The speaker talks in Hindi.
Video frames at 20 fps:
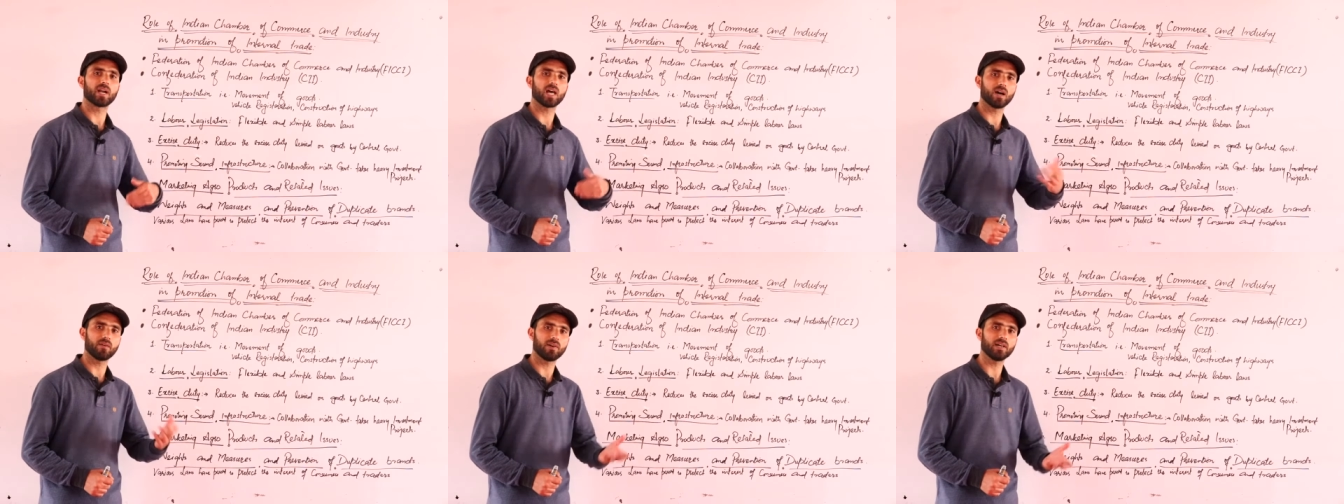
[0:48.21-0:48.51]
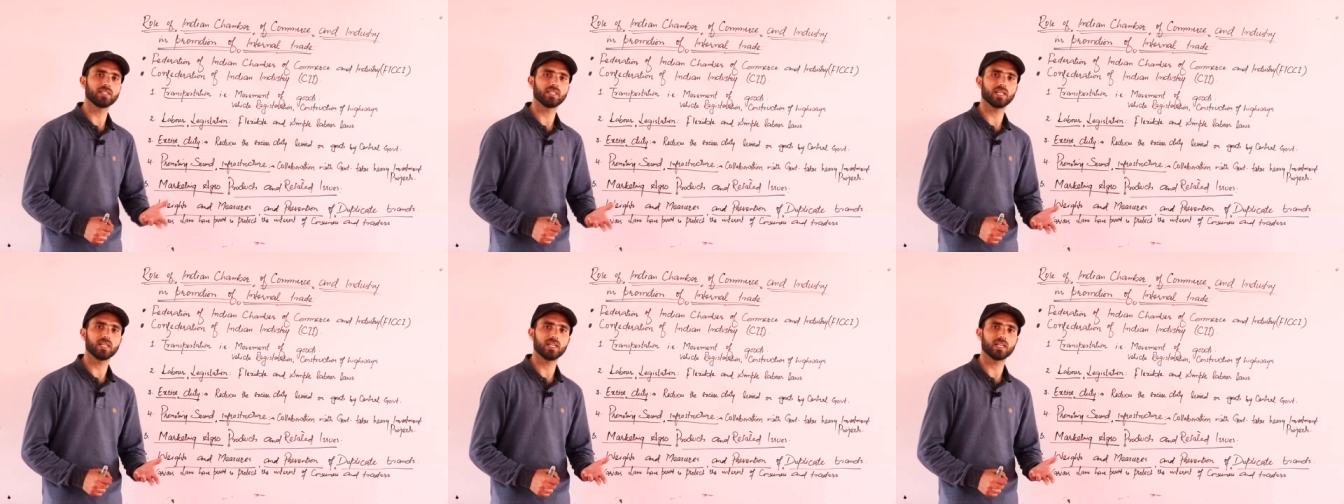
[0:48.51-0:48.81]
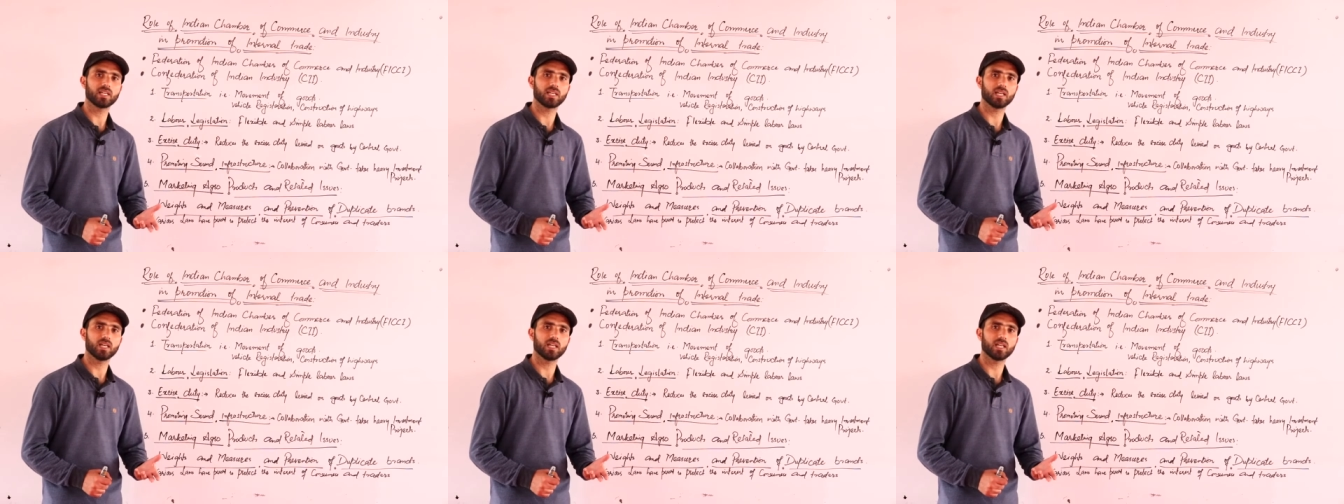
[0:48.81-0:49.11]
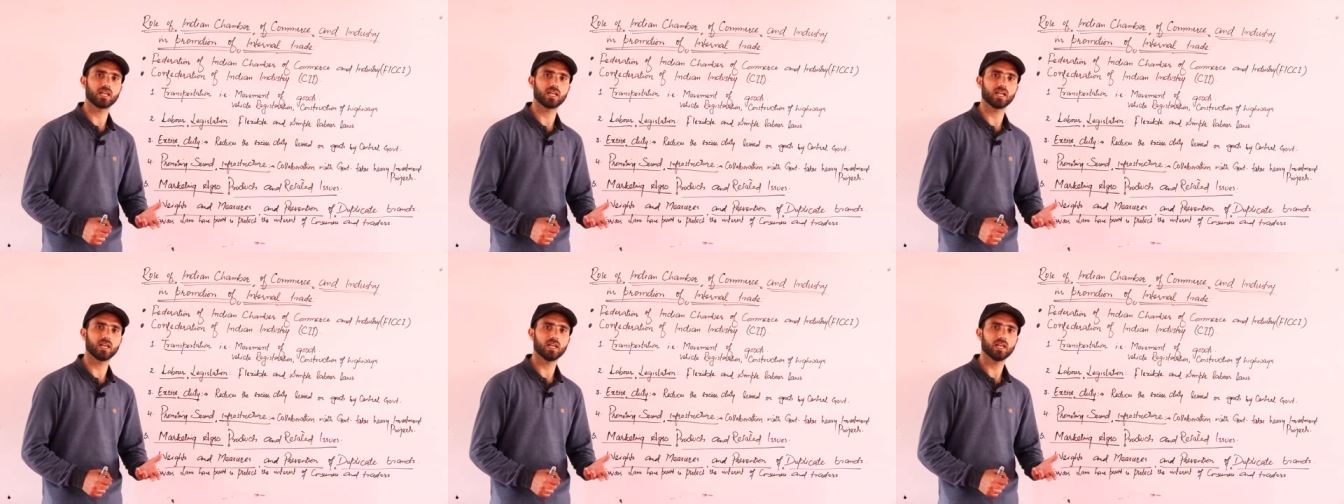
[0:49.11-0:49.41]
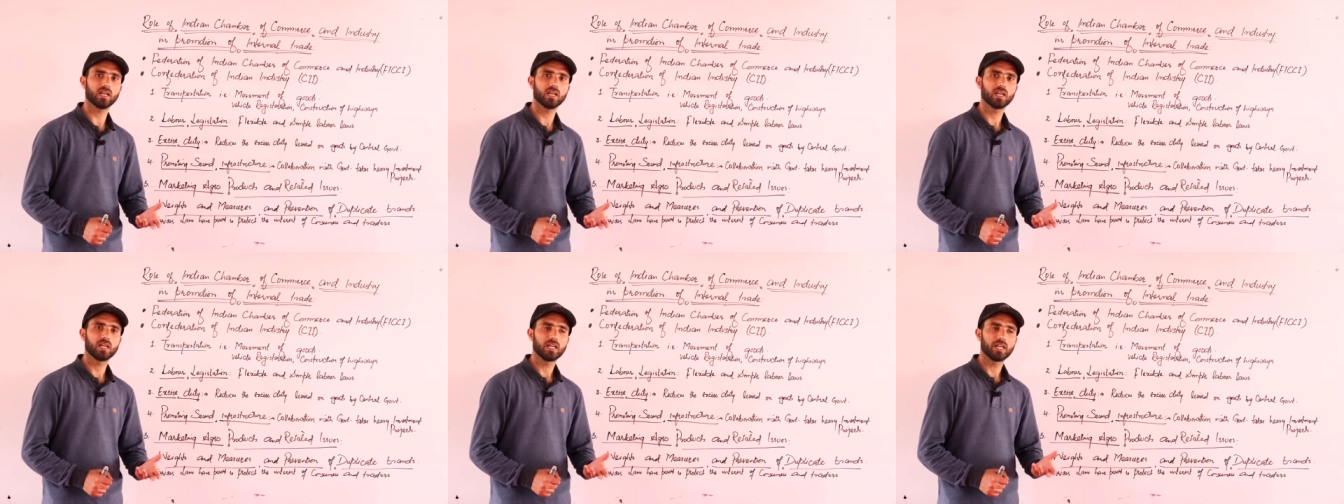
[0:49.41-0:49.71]
बढ़ावा देने के लिए
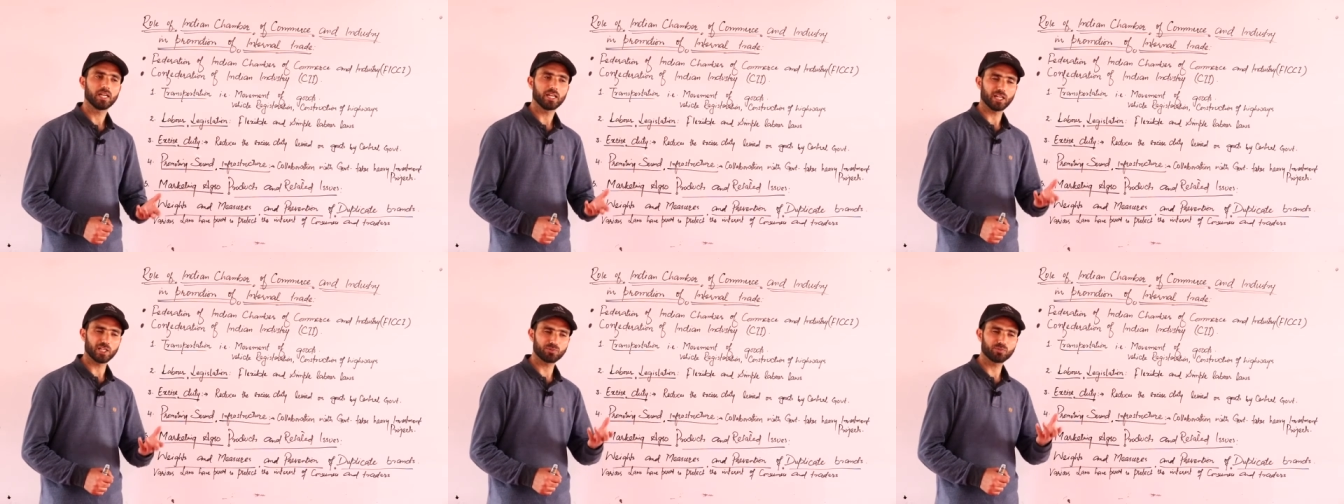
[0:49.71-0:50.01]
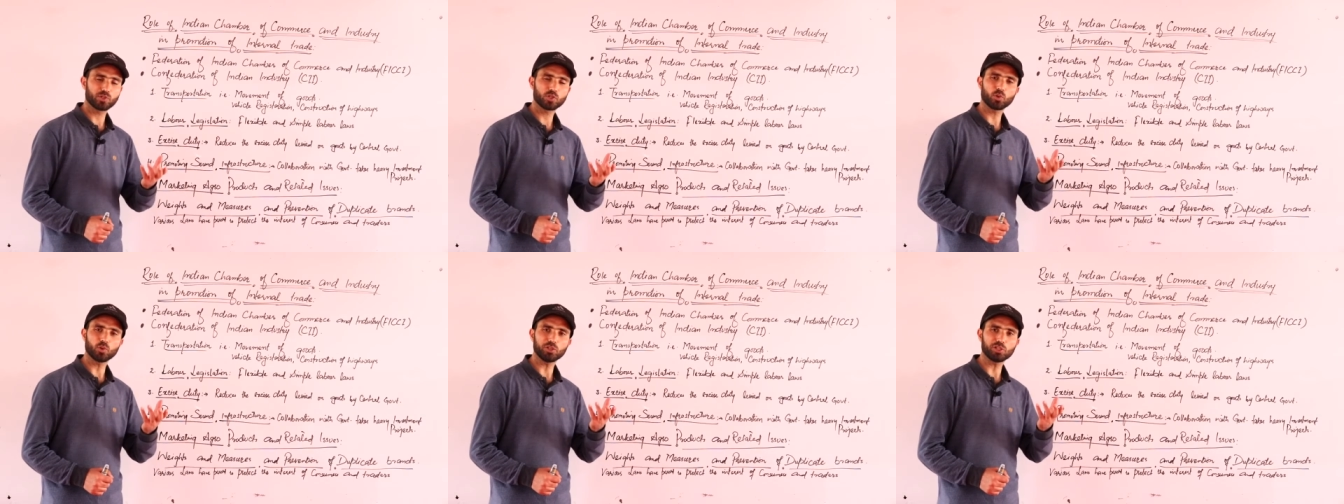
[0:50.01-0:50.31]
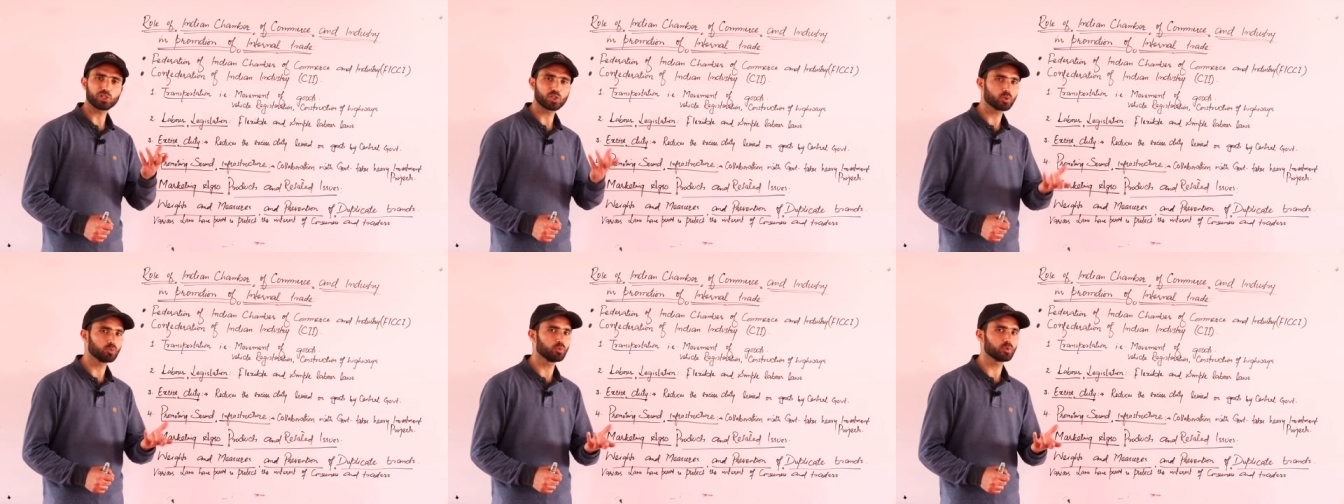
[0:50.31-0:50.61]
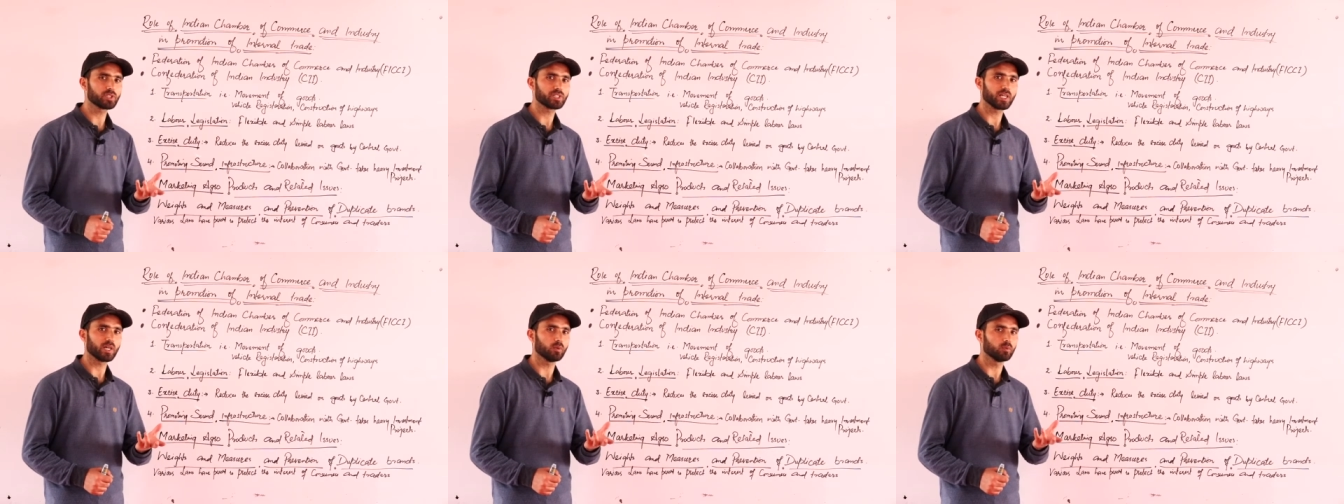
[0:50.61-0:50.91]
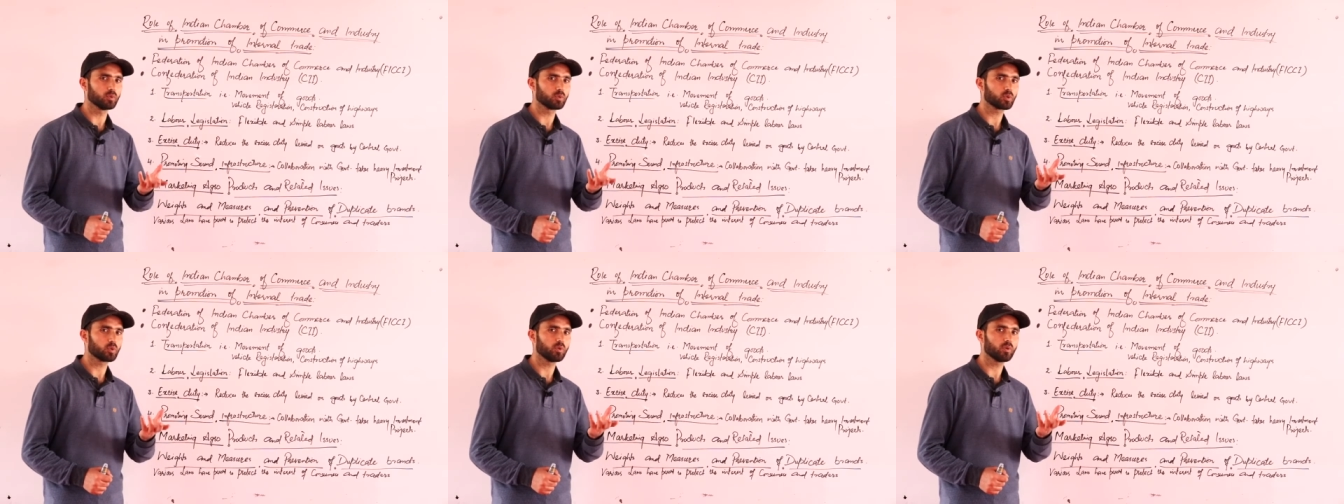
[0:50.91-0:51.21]
इसमें जो इश्यूज है
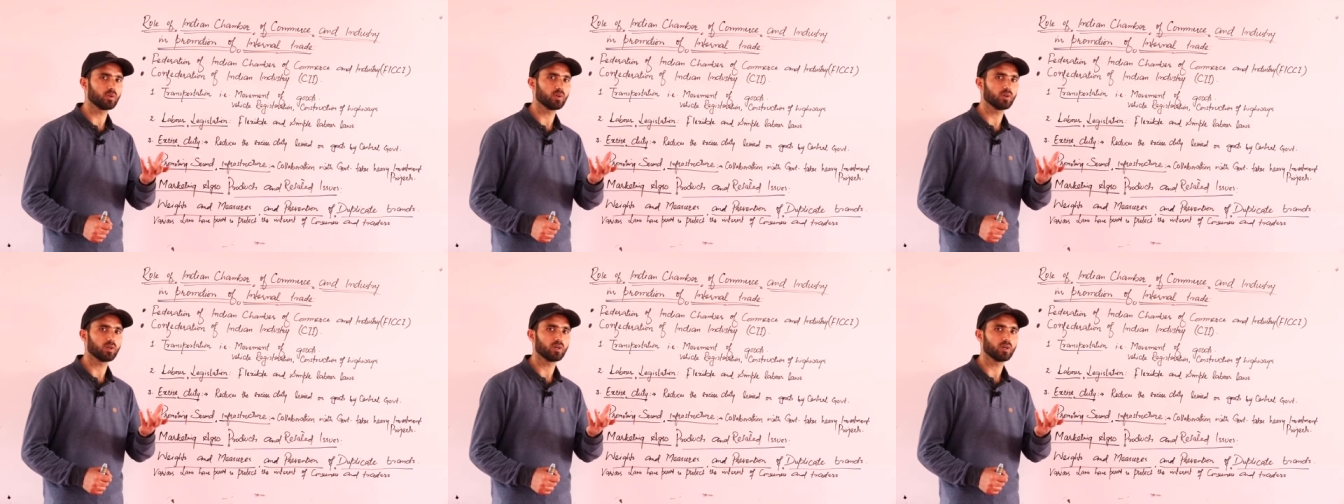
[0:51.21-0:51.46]
उनको